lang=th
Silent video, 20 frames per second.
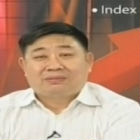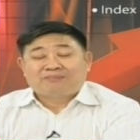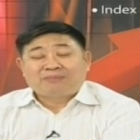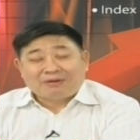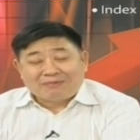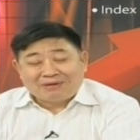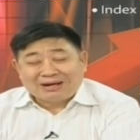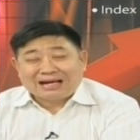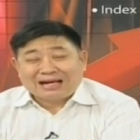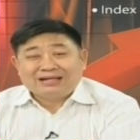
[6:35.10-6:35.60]

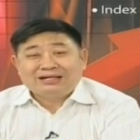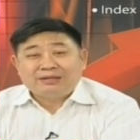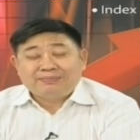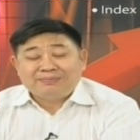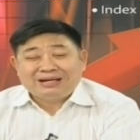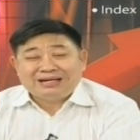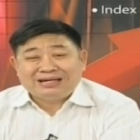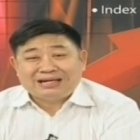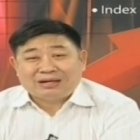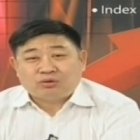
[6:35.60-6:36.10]
แปลว่าทั้งเครื่
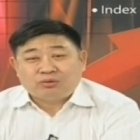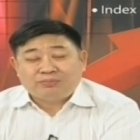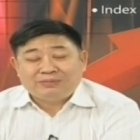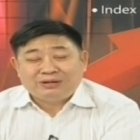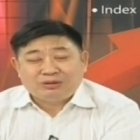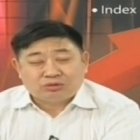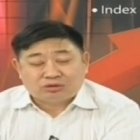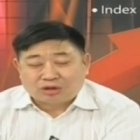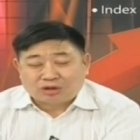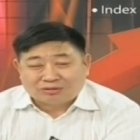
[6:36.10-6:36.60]
องบินเนี่ยคุณ
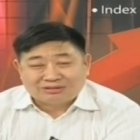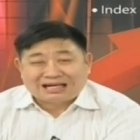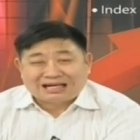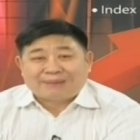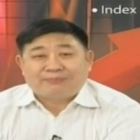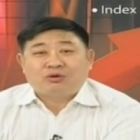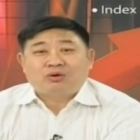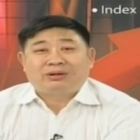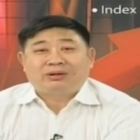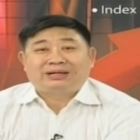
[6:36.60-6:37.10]
มีอยู่สอง
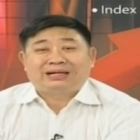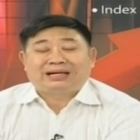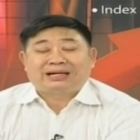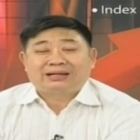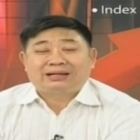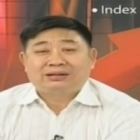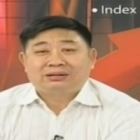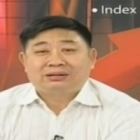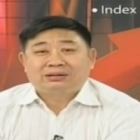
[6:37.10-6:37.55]
สามคนเนี่ย